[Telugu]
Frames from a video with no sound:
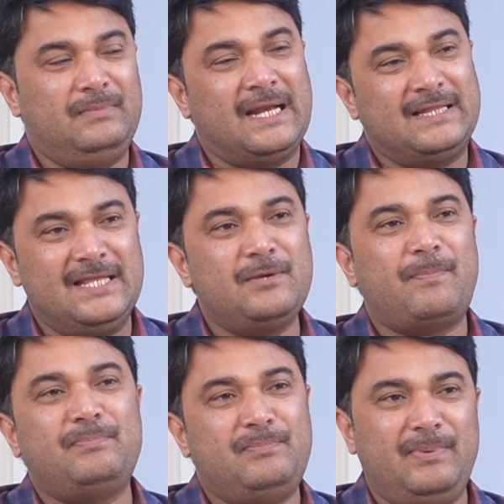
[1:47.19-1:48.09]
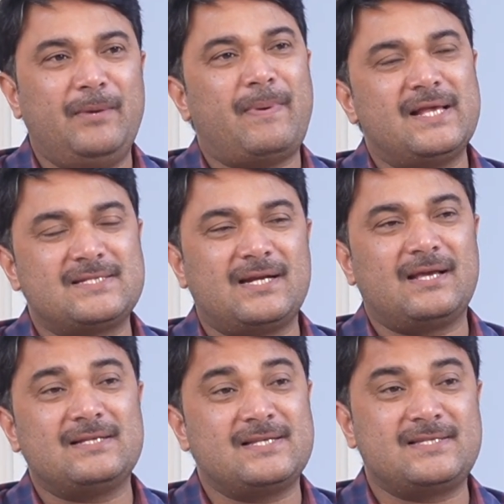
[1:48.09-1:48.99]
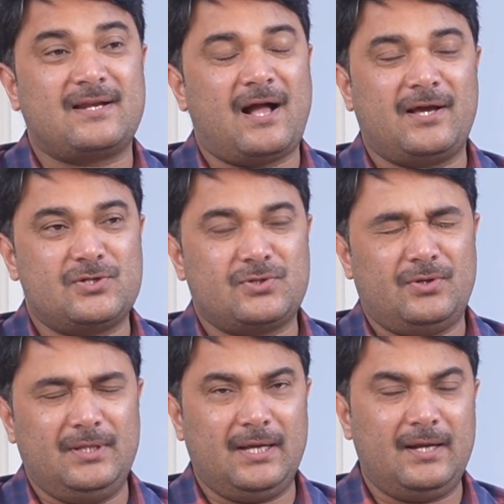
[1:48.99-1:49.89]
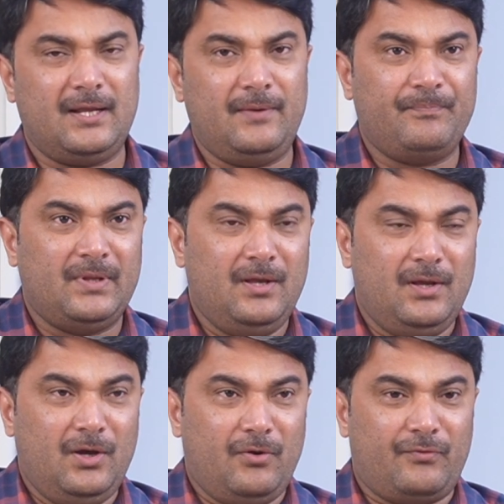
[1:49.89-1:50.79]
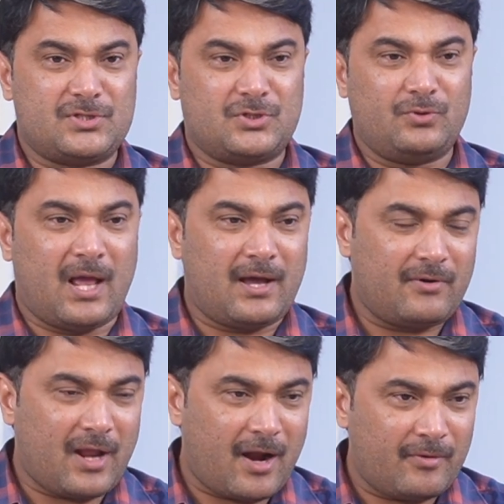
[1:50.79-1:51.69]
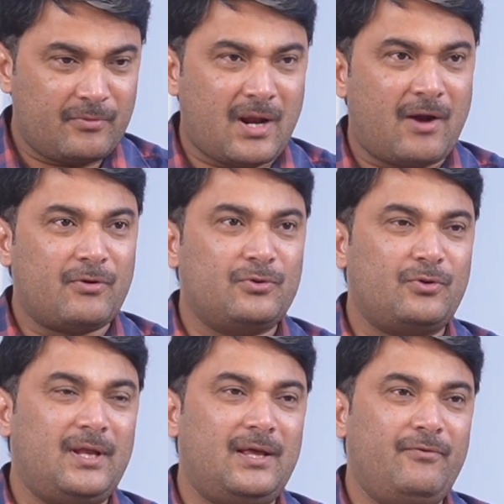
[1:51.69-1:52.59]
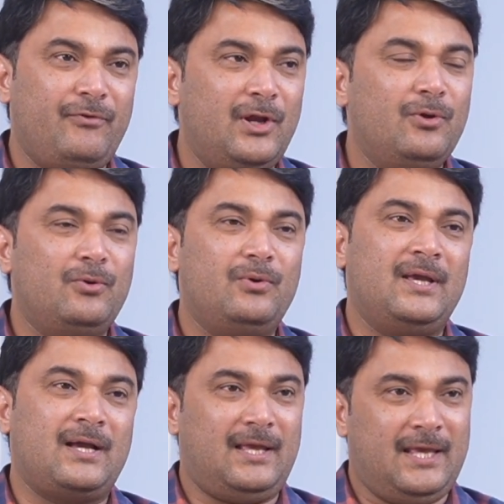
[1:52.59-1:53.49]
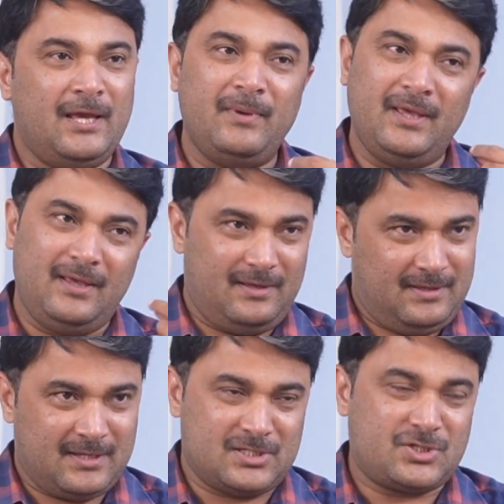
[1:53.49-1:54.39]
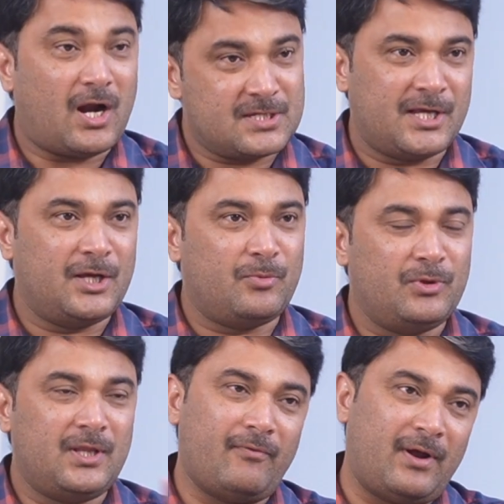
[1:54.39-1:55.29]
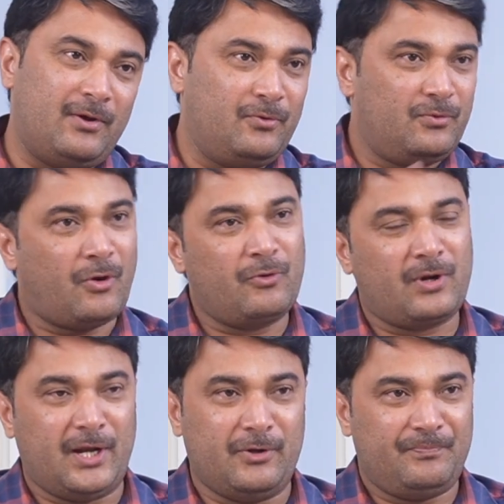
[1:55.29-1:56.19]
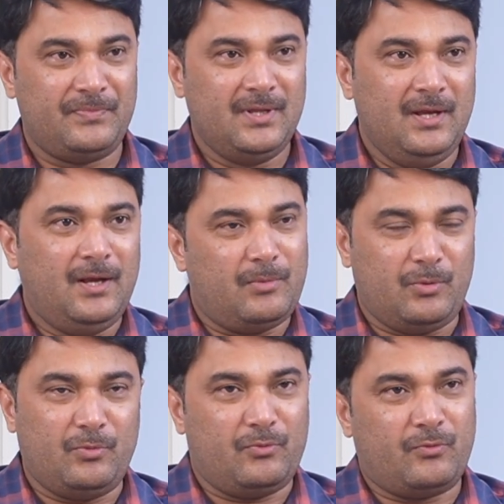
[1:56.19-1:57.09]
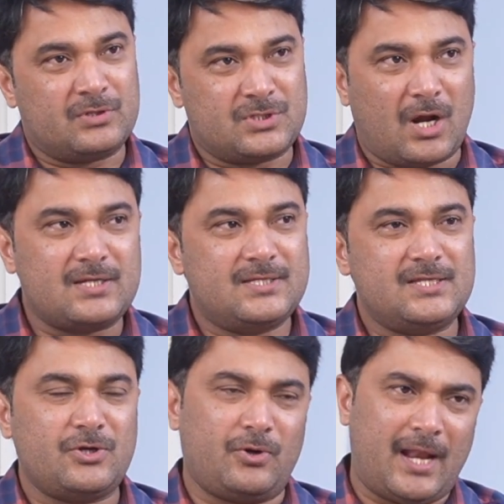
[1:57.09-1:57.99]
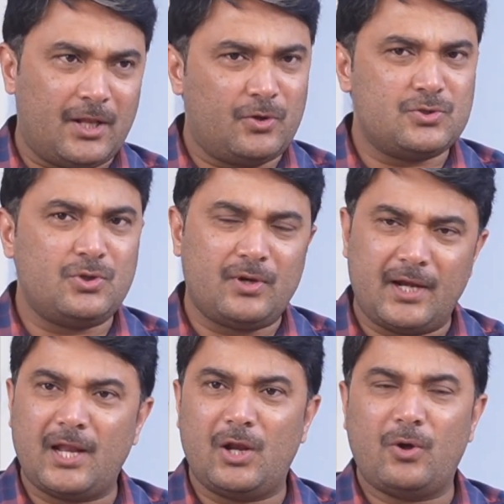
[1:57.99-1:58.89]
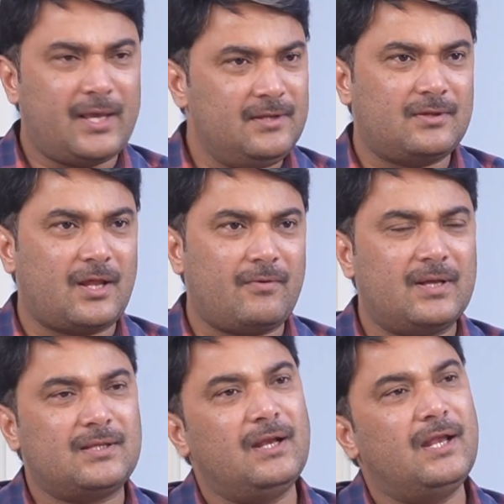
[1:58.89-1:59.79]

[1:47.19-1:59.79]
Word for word: దాన్ని తీ పీకి పడేసినట్టుగా చేశారు కాంగ్రెస్ వాళ్ళు ఎందుకంటే ఫస్ట్ రా రావడం రావడంతోనే వీళ్ళు ఇంకా ఏమీ ఇంకా స్టార్ట్ చేయకముందే వాళ్ళు కౌంటర్ వేయడం ఇప్పుడు ఒక స్టార్ట్ చేసి ఒక నెల రోజులు రెండు నెలలు అయిన తర్వాత